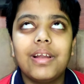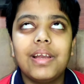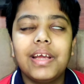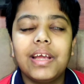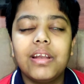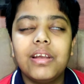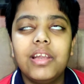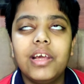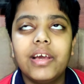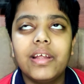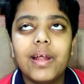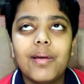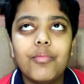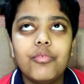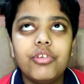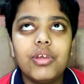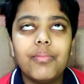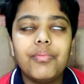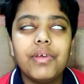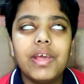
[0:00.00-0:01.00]
था लेकिन लिखना
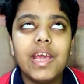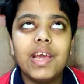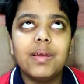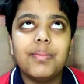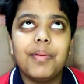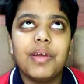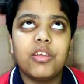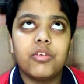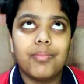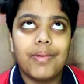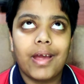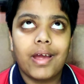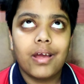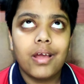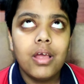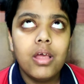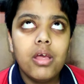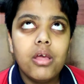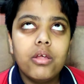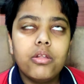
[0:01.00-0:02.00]
मुझे अब एक पेज में
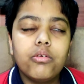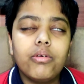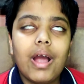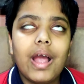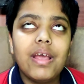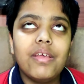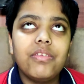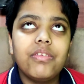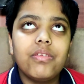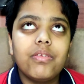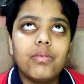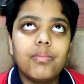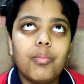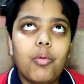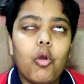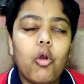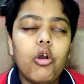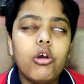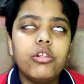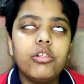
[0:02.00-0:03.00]
तो गाइज
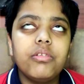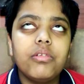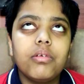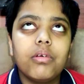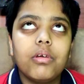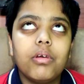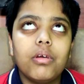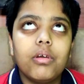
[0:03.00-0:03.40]
बहुत